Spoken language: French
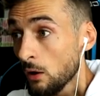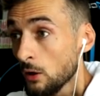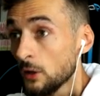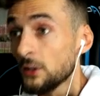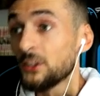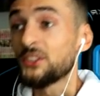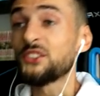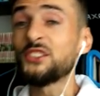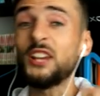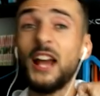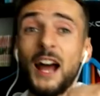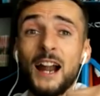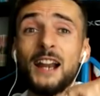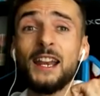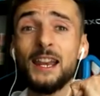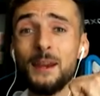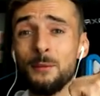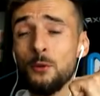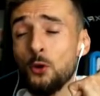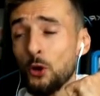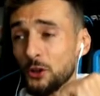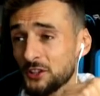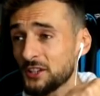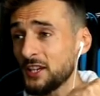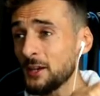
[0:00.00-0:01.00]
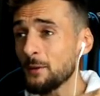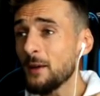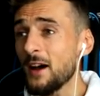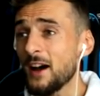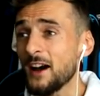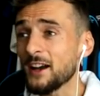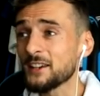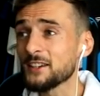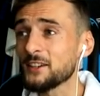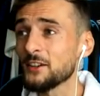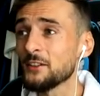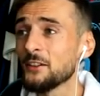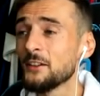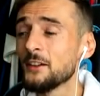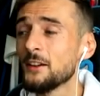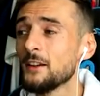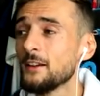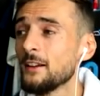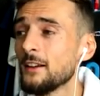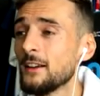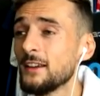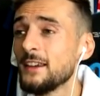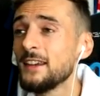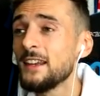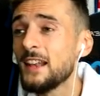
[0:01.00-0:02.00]
Salibur qui marque
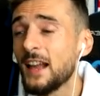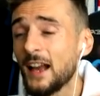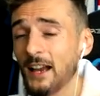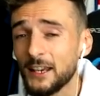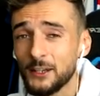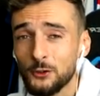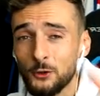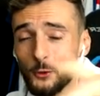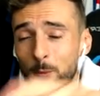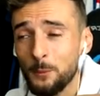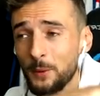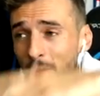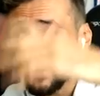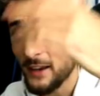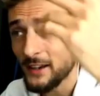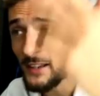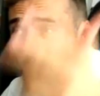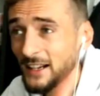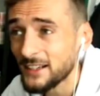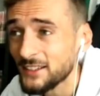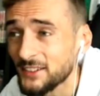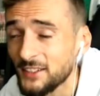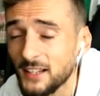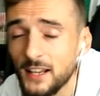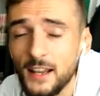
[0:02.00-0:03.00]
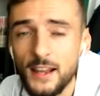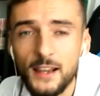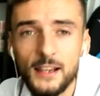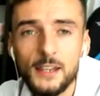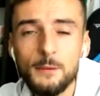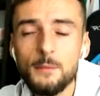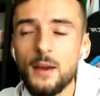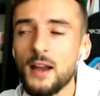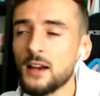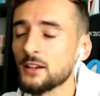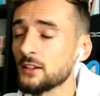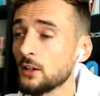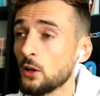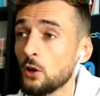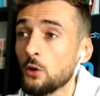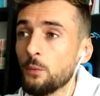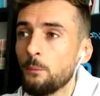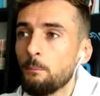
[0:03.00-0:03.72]
Il la récupère, il accélère, il marque.